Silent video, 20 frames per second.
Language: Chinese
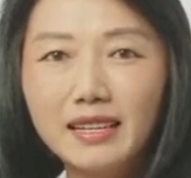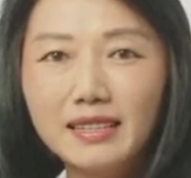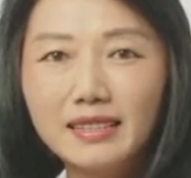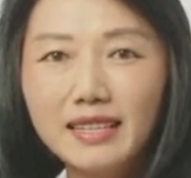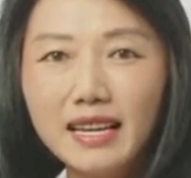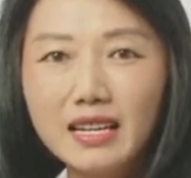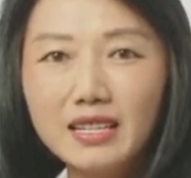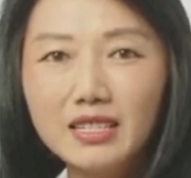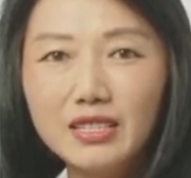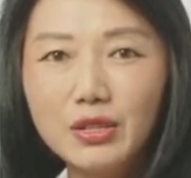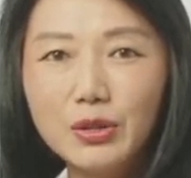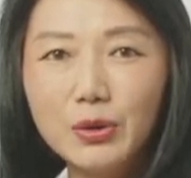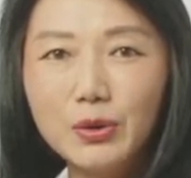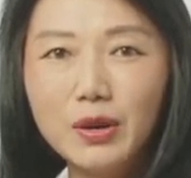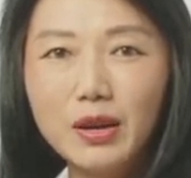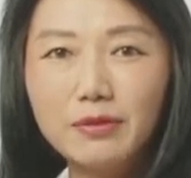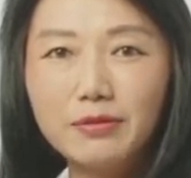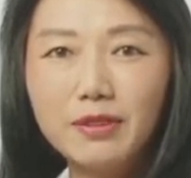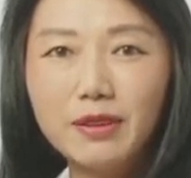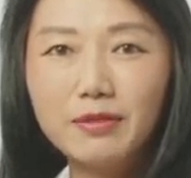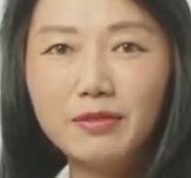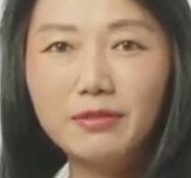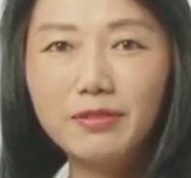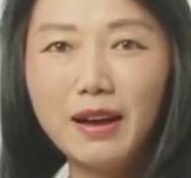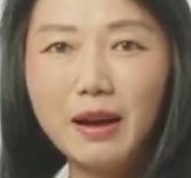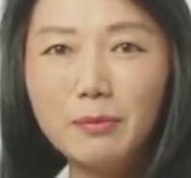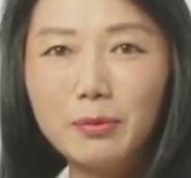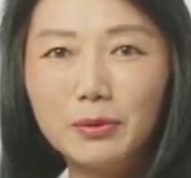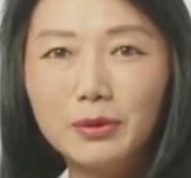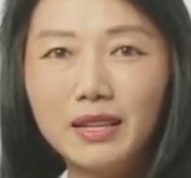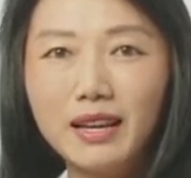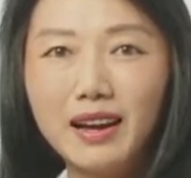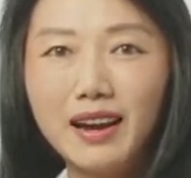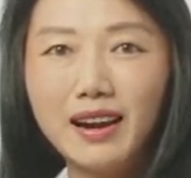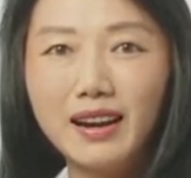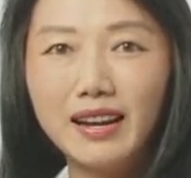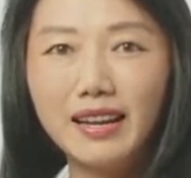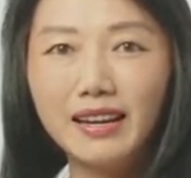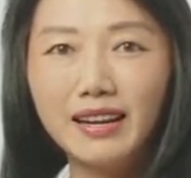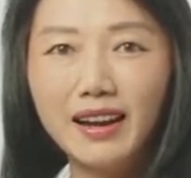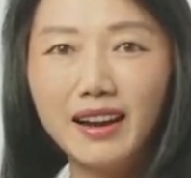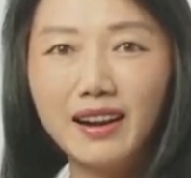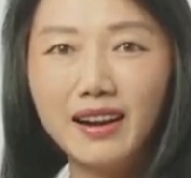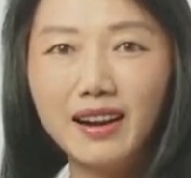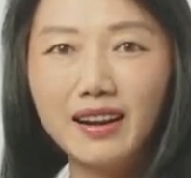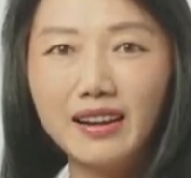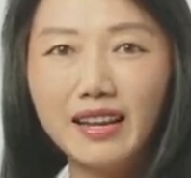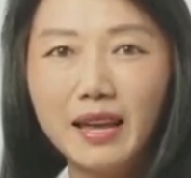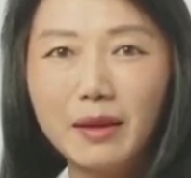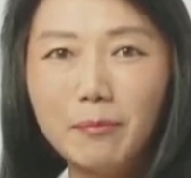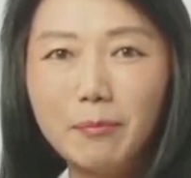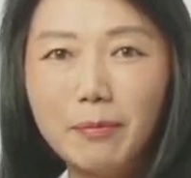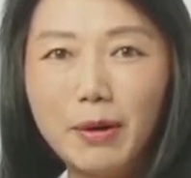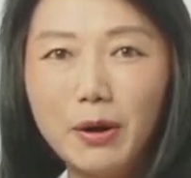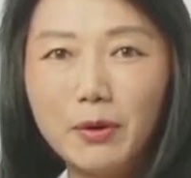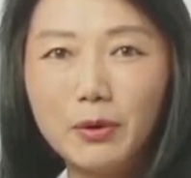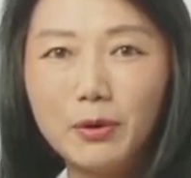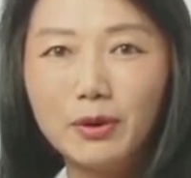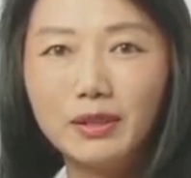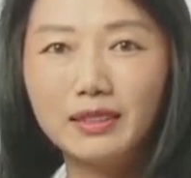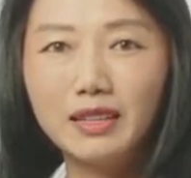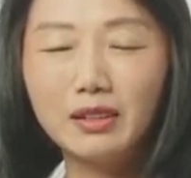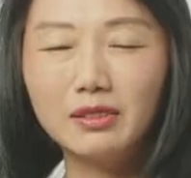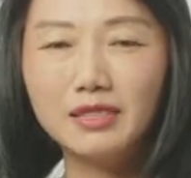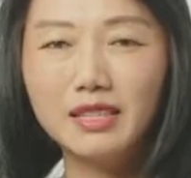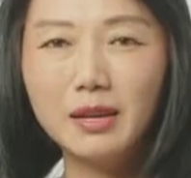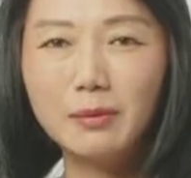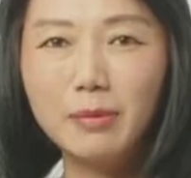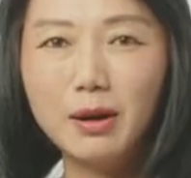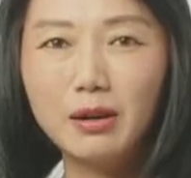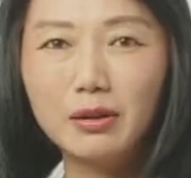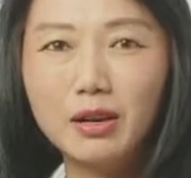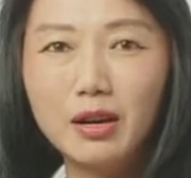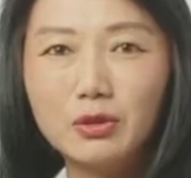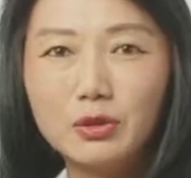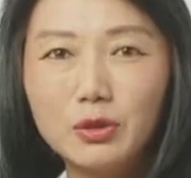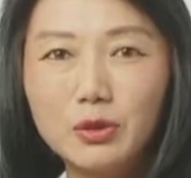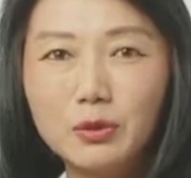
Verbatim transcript: 在十一月份发布的二零二二年包裹盗窃报告